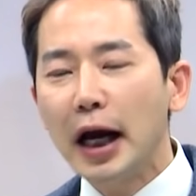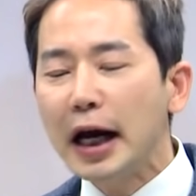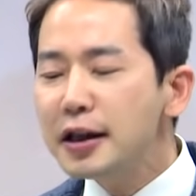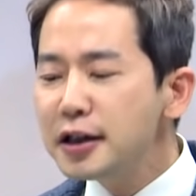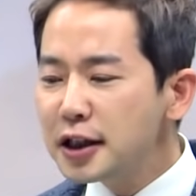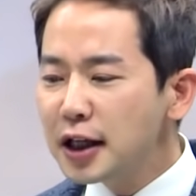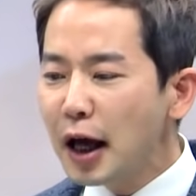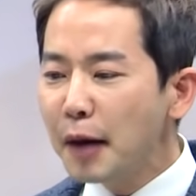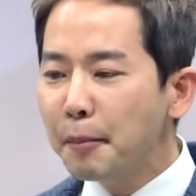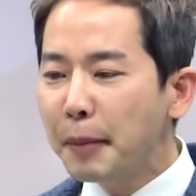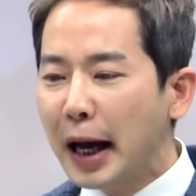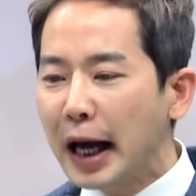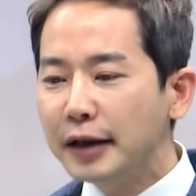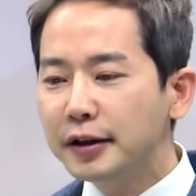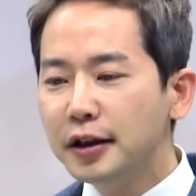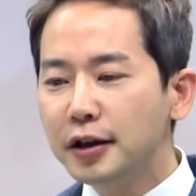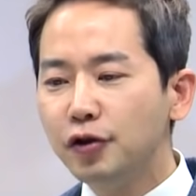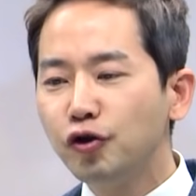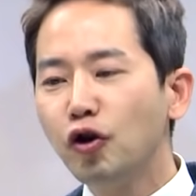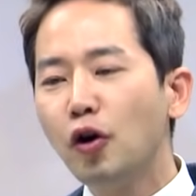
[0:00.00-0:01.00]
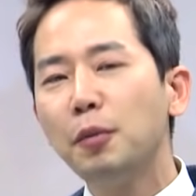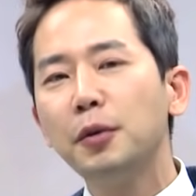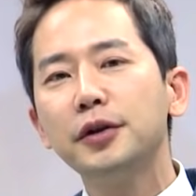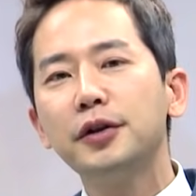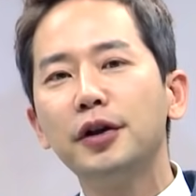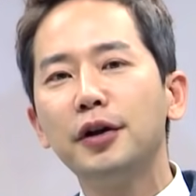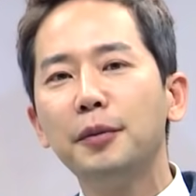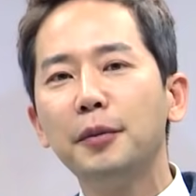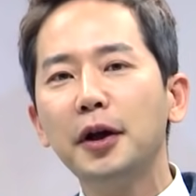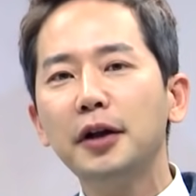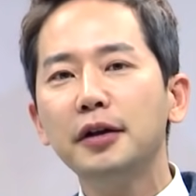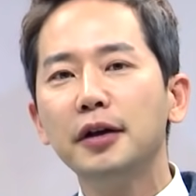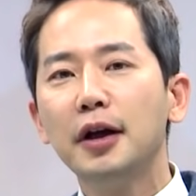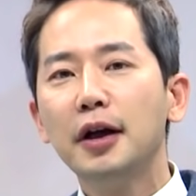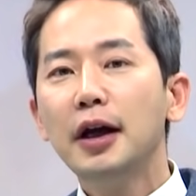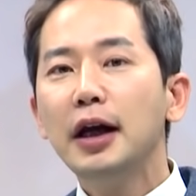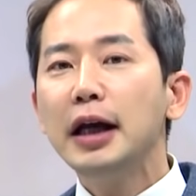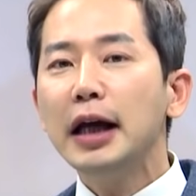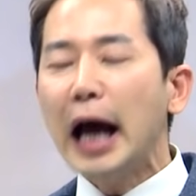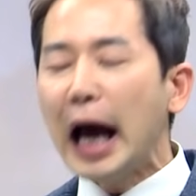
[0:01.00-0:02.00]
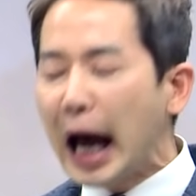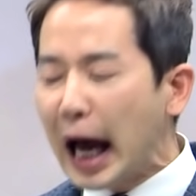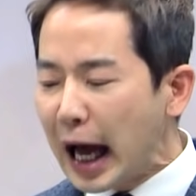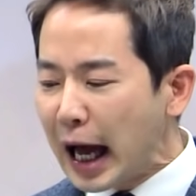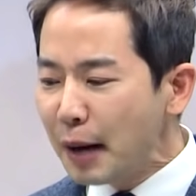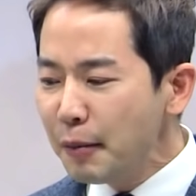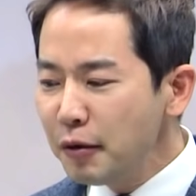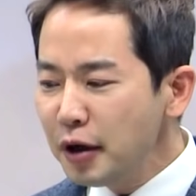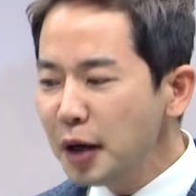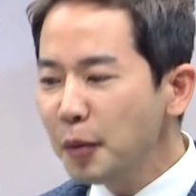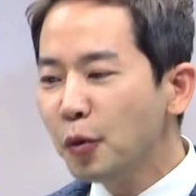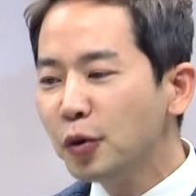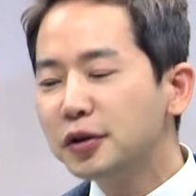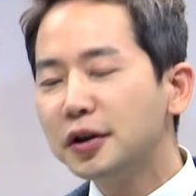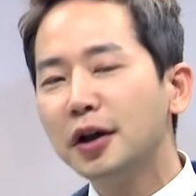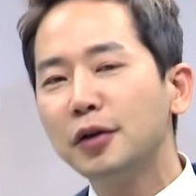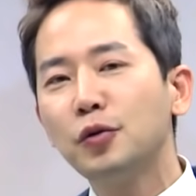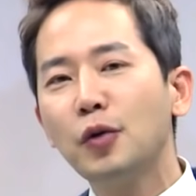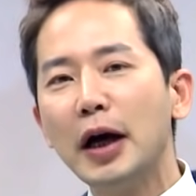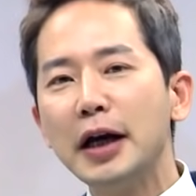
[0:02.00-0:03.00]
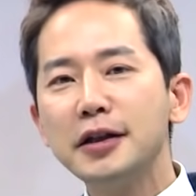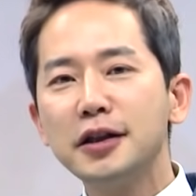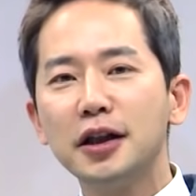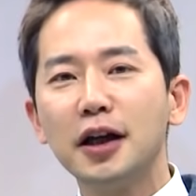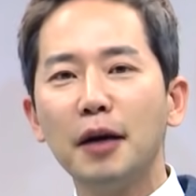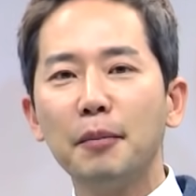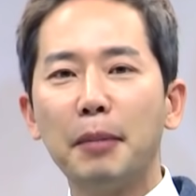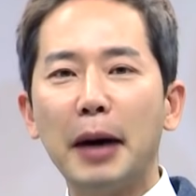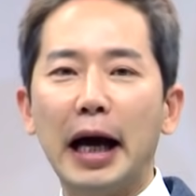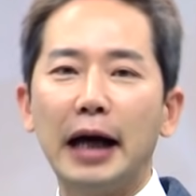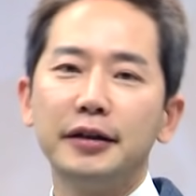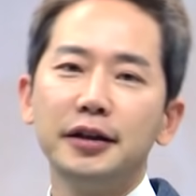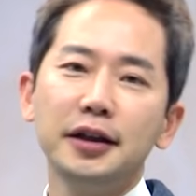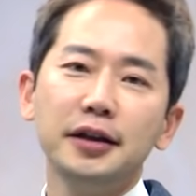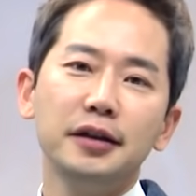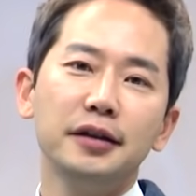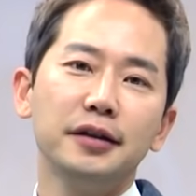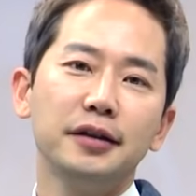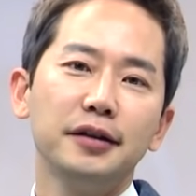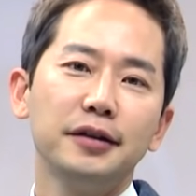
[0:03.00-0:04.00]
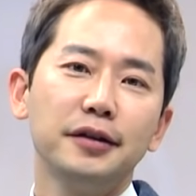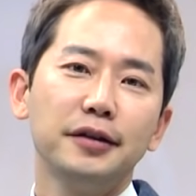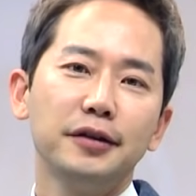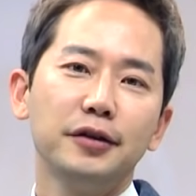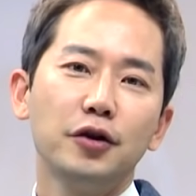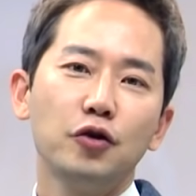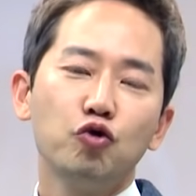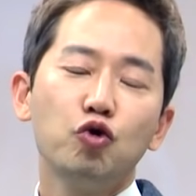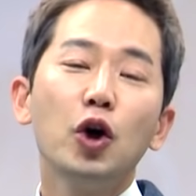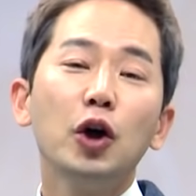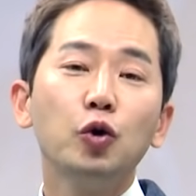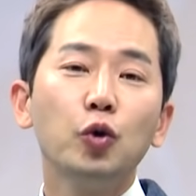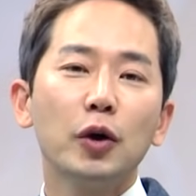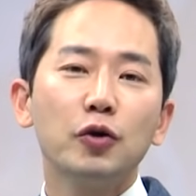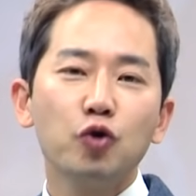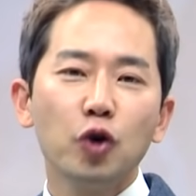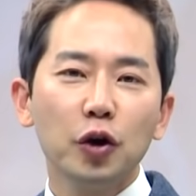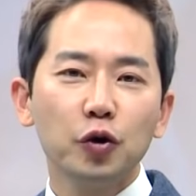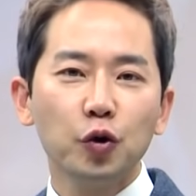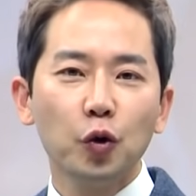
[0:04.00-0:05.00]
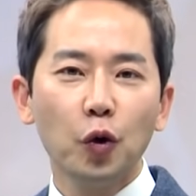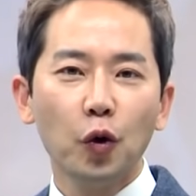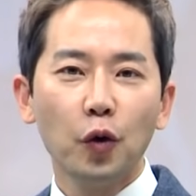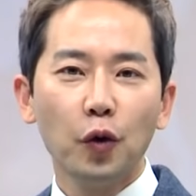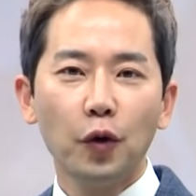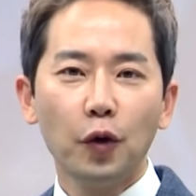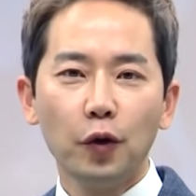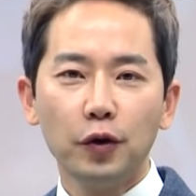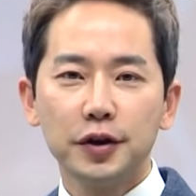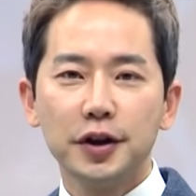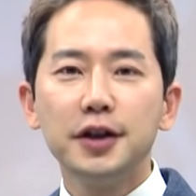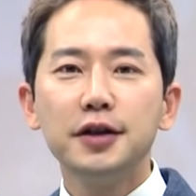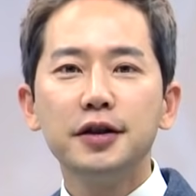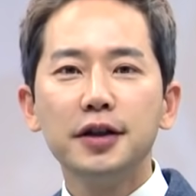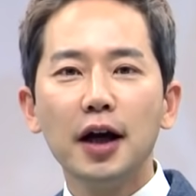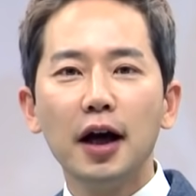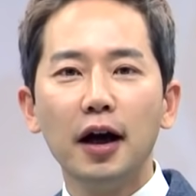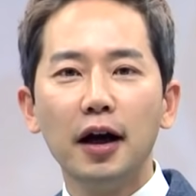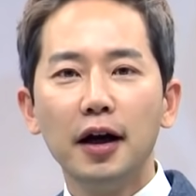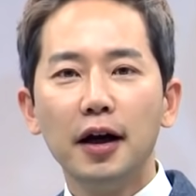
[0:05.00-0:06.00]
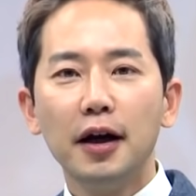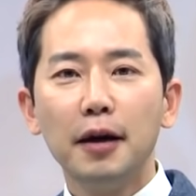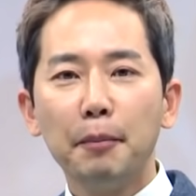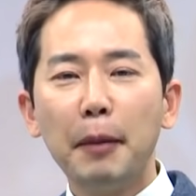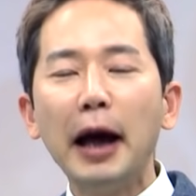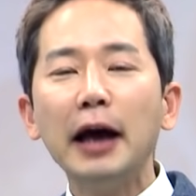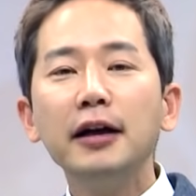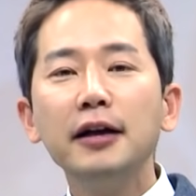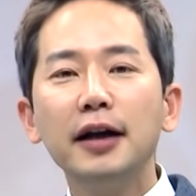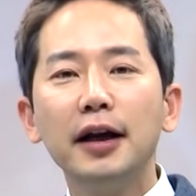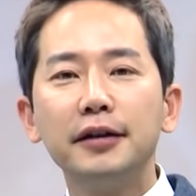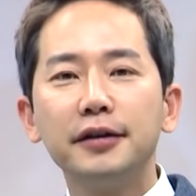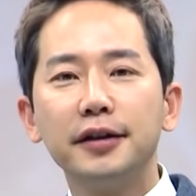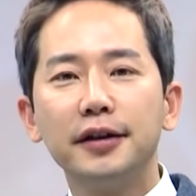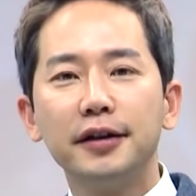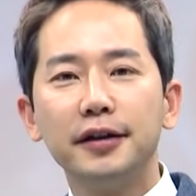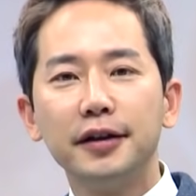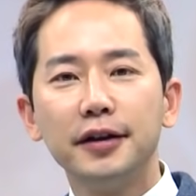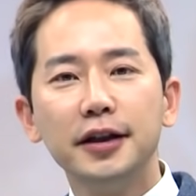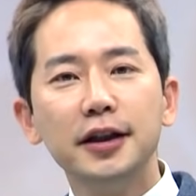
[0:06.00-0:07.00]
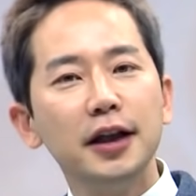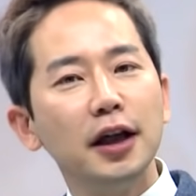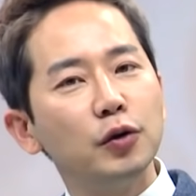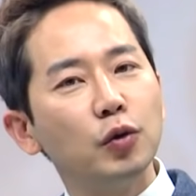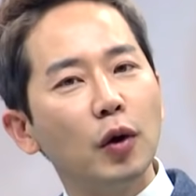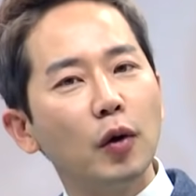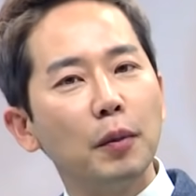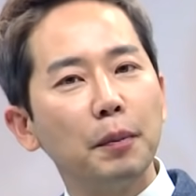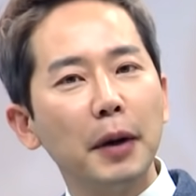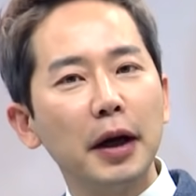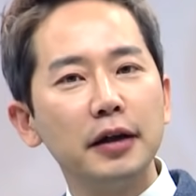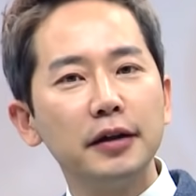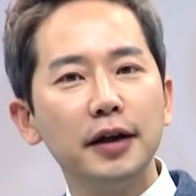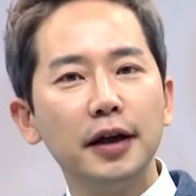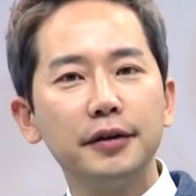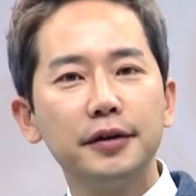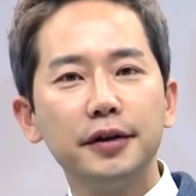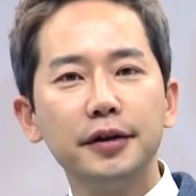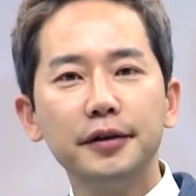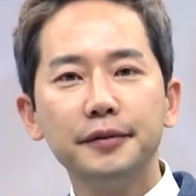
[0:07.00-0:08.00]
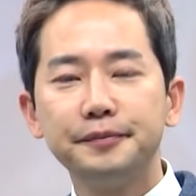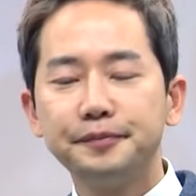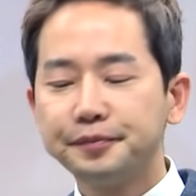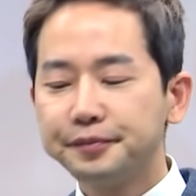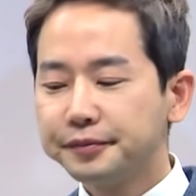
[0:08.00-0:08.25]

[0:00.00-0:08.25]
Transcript: 한시간 반을 수업을 들으면 아무리 못해도 한시간 반은 최소야 최소. 어, 진짜 빠른 애들, 이해도가 빠른 애들.